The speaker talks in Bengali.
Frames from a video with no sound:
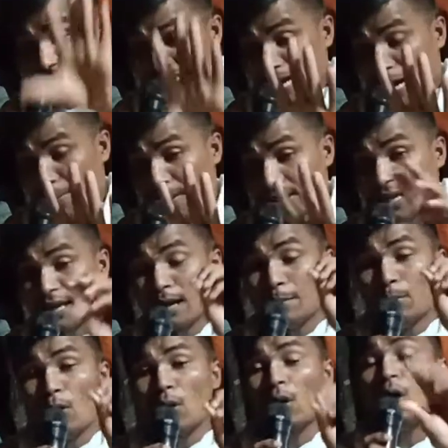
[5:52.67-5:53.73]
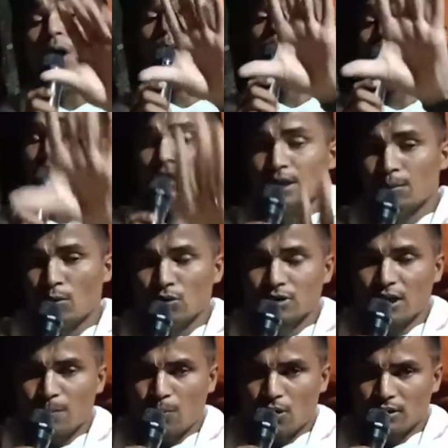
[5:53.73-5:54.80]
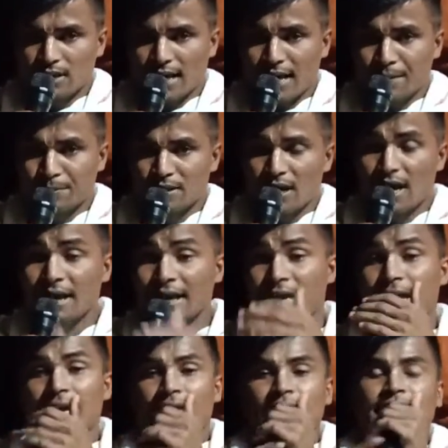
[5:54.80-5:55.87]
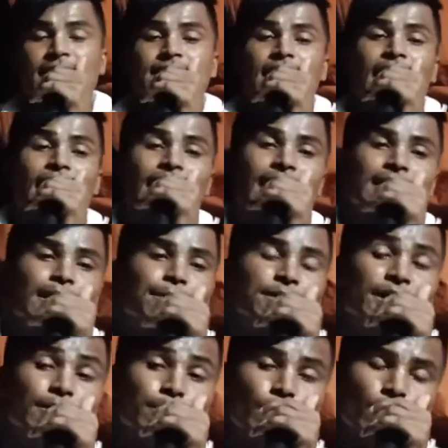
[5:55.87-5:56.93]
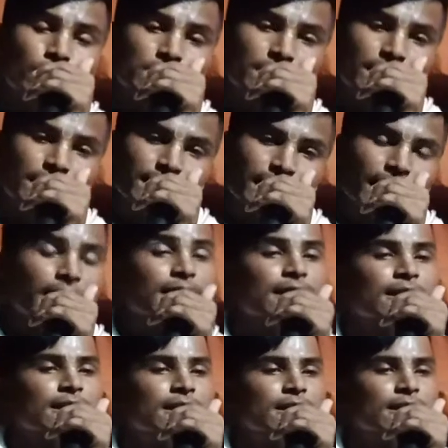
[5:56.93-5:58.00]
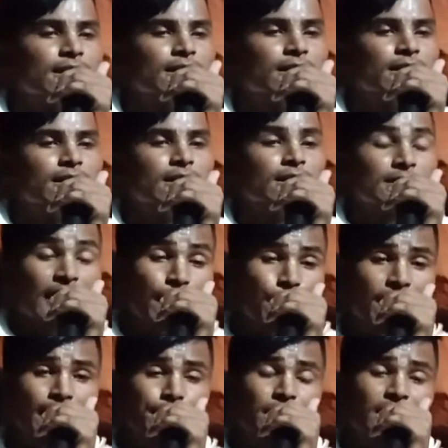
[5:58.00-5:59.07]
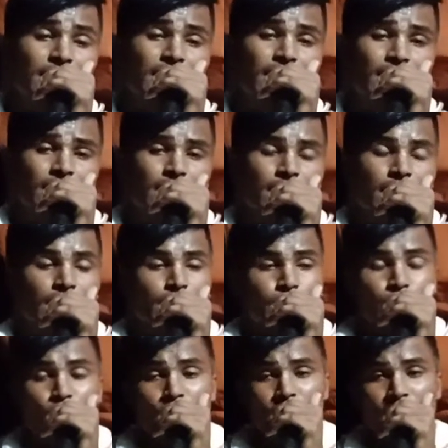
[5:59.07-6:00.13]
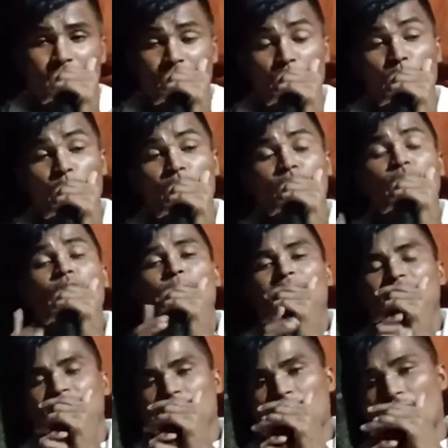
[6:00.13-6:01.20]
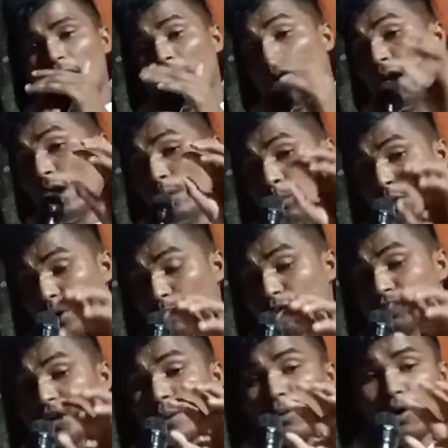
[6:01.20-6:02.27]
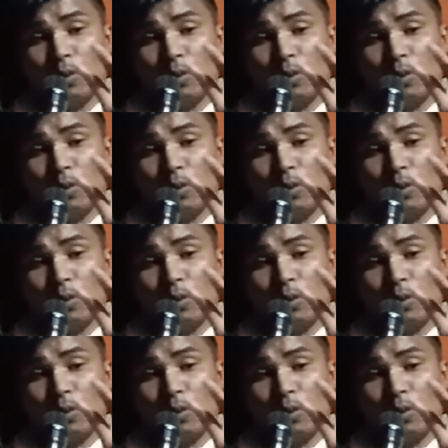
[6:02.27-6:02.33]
গীতা আমাদেরকে মোক্ষ মুক্তি মুক্তির পথ দেখায় বিধায় গীতার আর এক নাম কি মুক্তি গেহিনী তারপর নামটা কি মুক্তি অর্ধমাত্রা পরমেশ্বর